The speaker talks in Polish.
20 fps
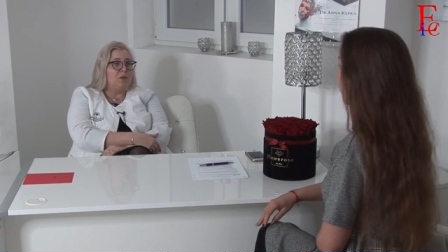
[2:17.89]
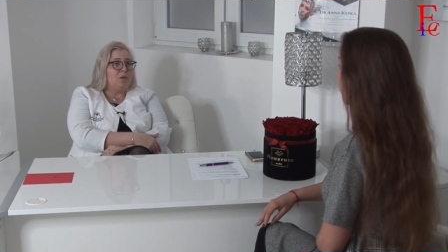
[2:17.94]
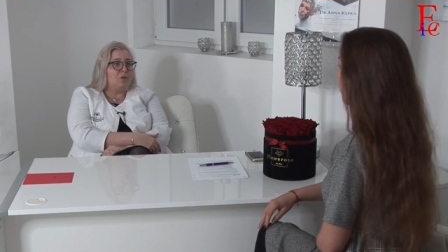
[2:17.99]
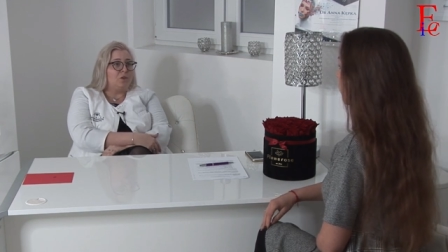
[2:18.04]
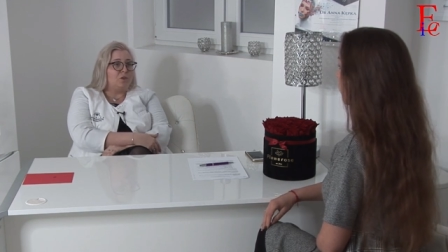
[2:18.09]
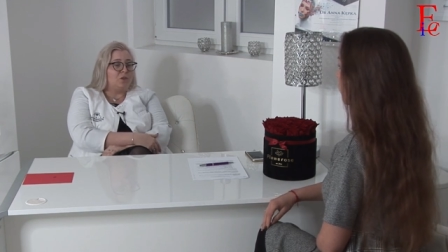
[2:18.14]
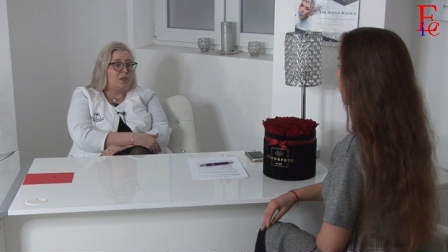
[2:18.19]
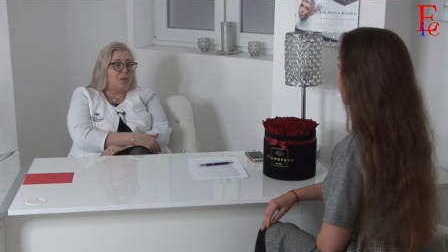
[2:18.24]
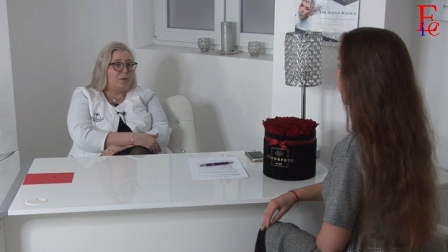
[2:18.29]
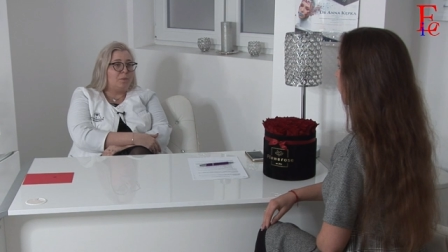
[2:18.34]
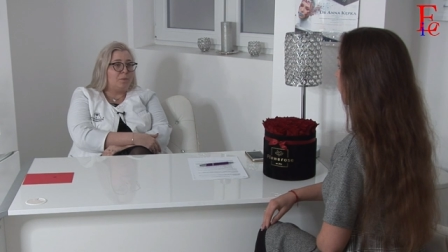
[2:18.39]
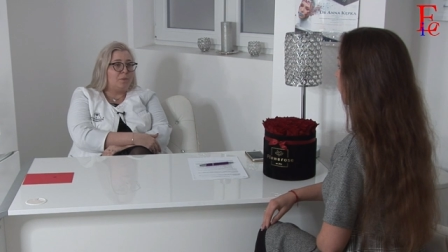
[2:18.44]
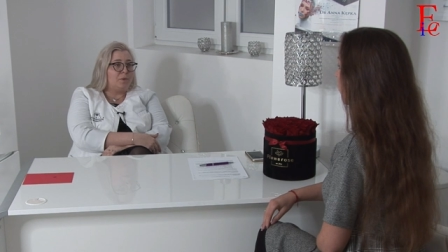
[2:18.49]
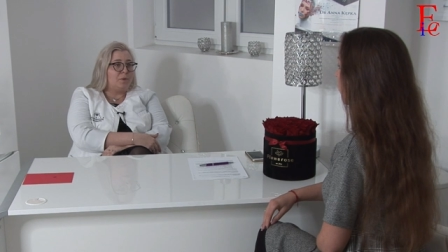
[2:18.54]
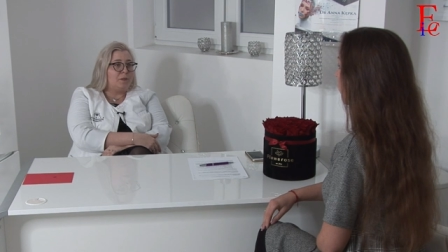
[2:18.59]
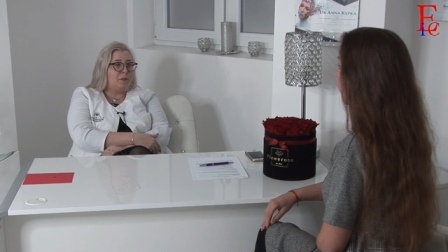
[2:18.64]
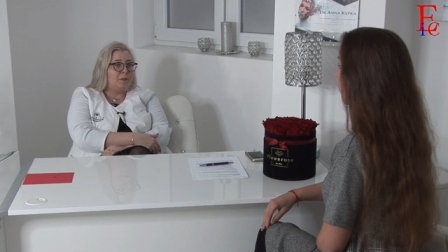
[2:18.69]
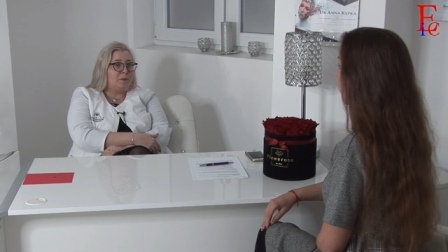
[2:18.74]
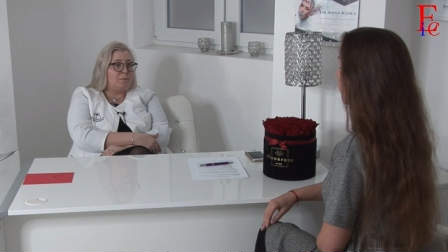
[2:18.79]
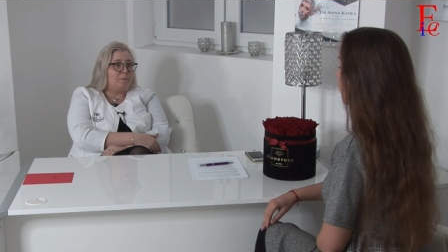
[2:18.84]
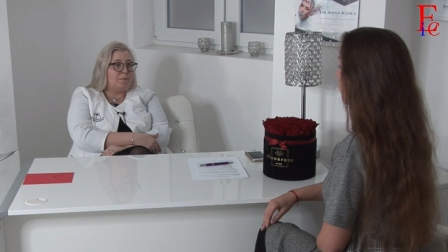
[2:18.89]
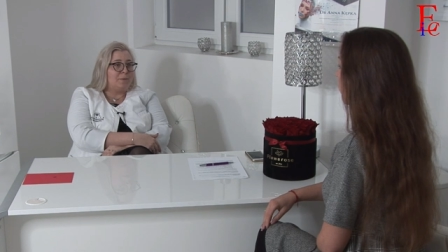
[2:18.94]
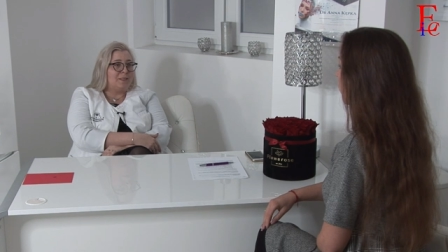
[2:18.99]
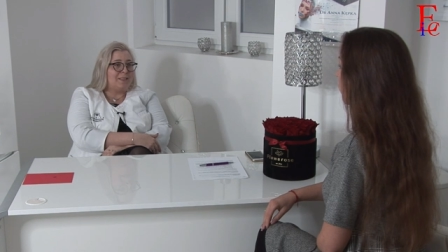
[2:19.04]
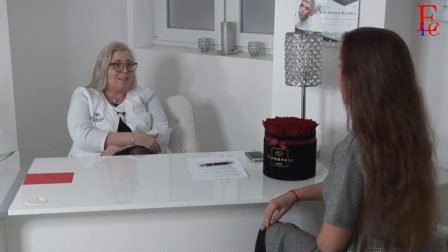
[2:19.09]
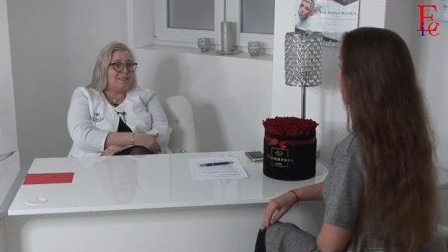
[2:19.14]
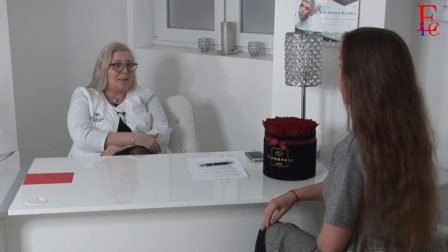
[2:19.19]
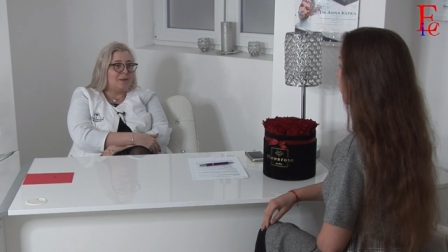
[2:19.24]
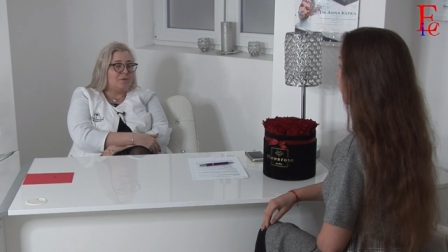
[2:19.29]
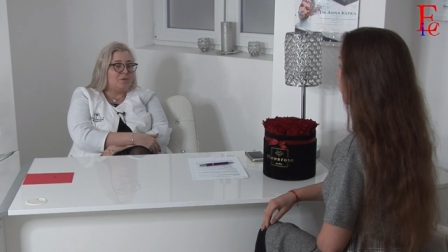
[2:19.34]
żeby
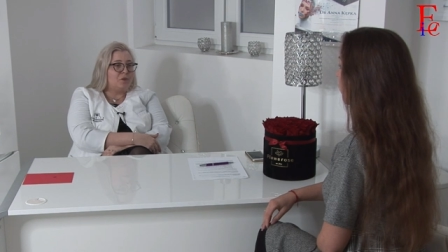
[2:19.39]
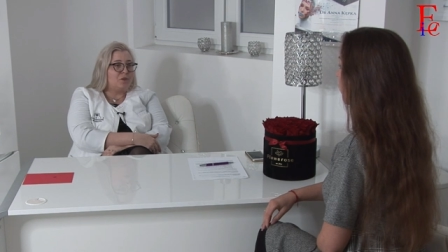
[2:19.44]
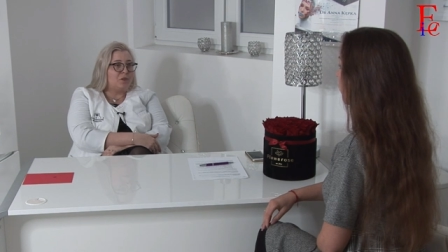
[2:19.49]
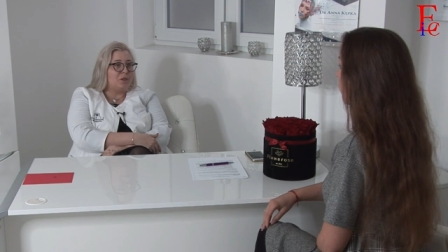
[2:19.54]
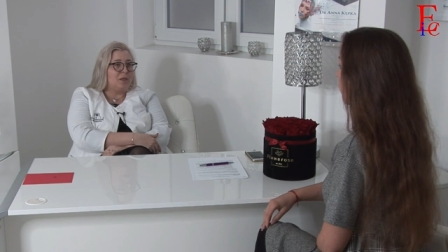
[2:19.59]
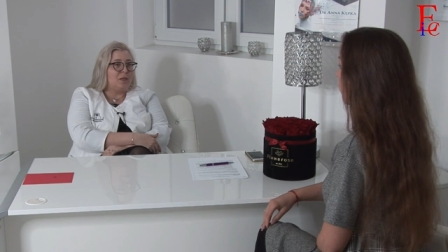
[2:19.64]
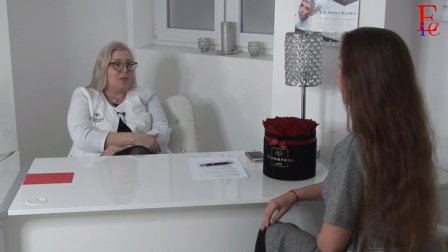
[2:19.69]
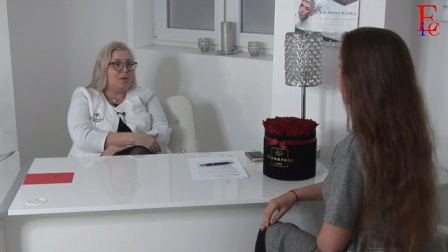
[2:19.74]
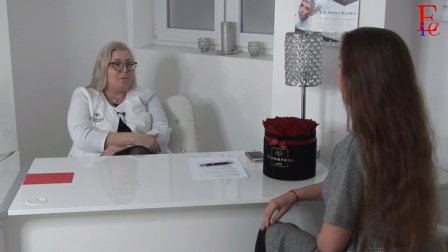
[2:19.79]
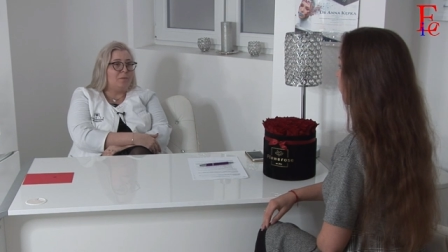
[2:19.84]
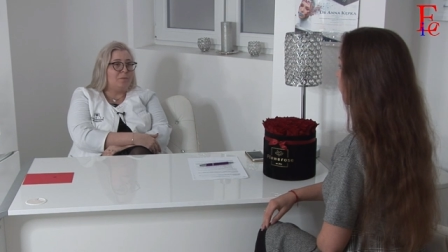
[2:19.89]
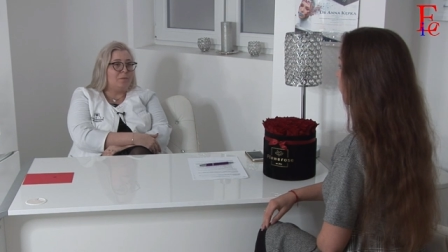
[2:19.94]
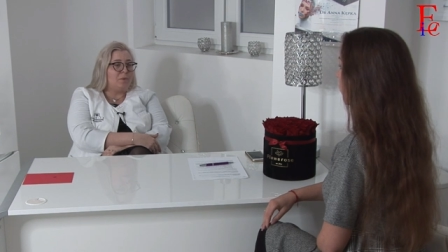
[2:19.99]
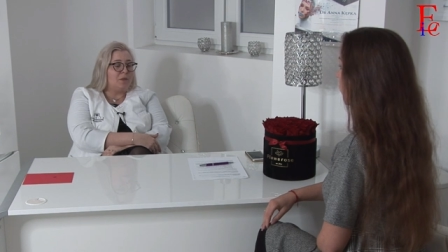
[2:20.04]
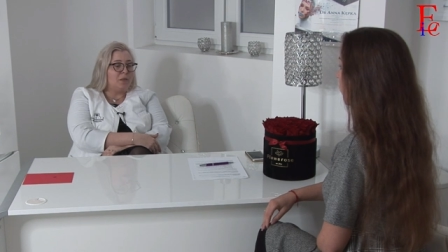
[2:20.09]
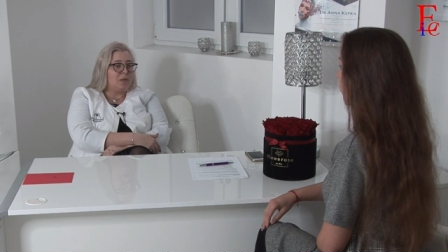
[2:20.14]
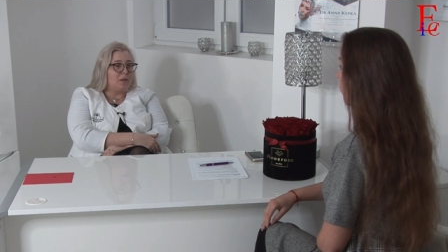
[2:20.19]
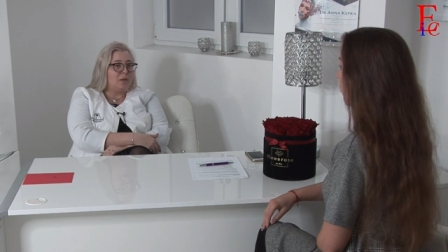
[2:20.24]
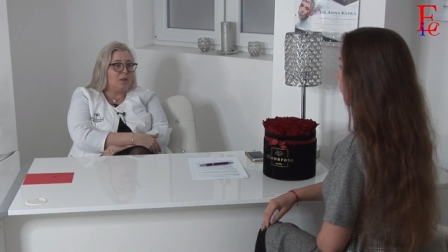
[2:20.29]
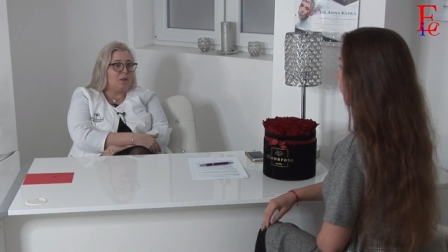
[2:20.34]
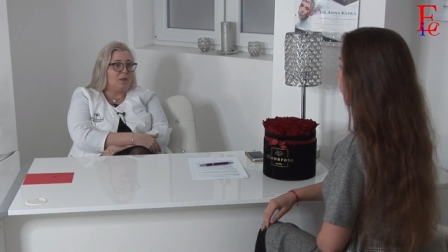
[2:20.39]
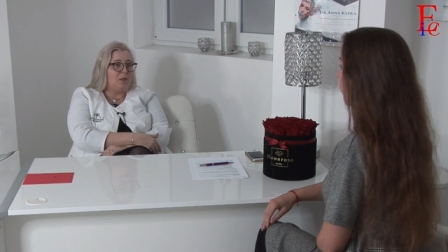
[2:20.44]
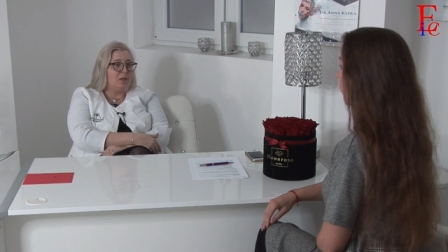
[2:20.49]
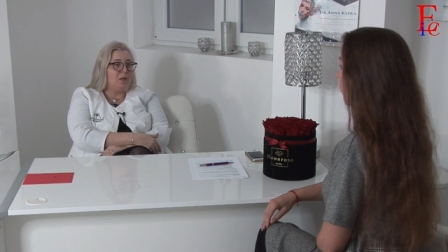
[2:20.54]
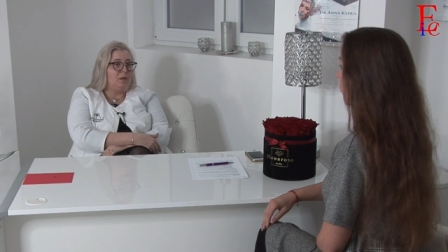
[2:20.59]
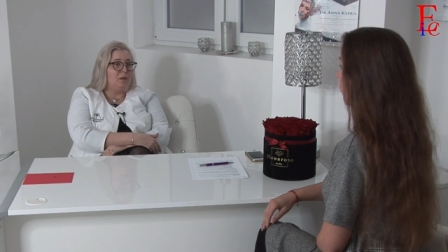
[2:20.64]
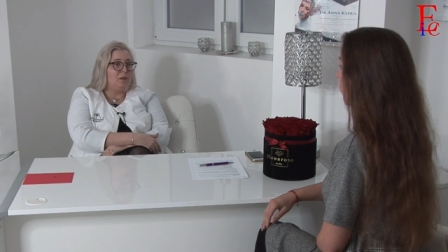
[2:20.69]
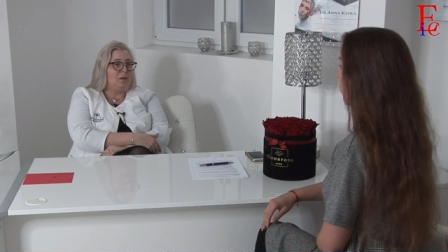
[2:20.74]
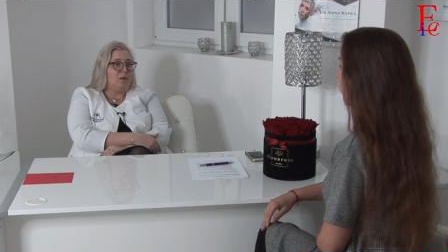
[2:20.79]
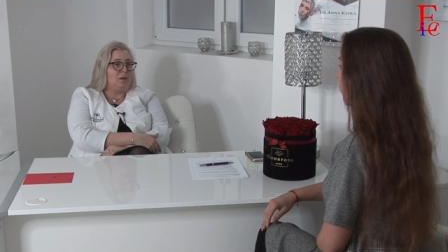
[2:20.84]
zawsze mieli